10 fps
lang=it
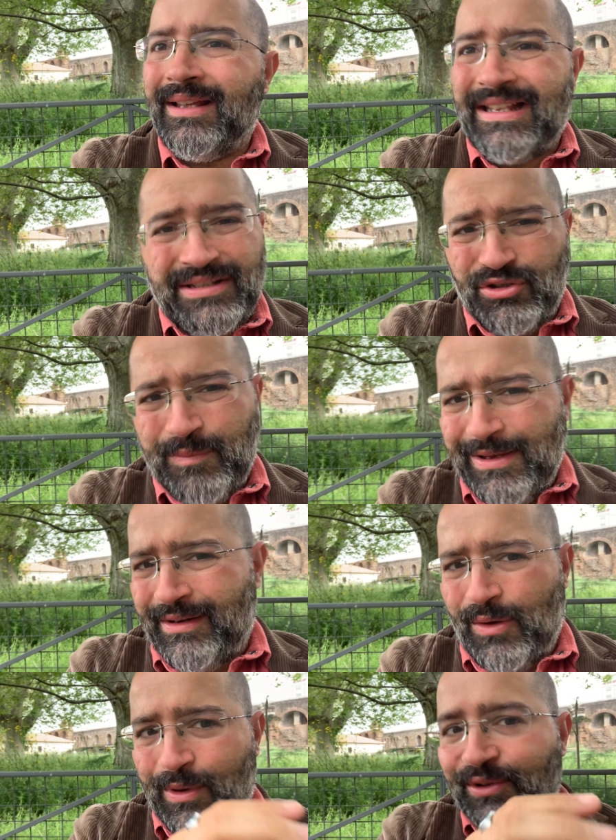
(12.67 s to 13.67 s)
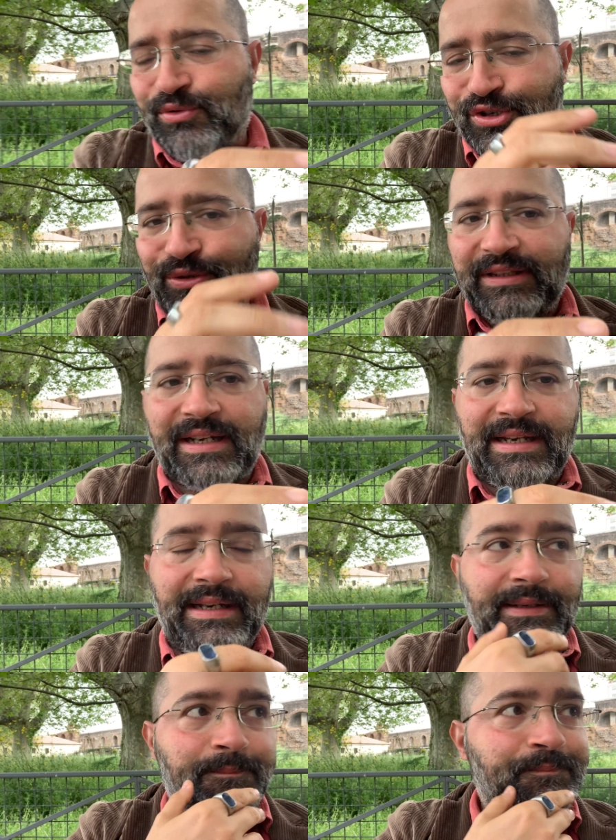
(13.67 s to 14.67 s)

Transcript: e se non sbaglio anche quando è uscito il trailer,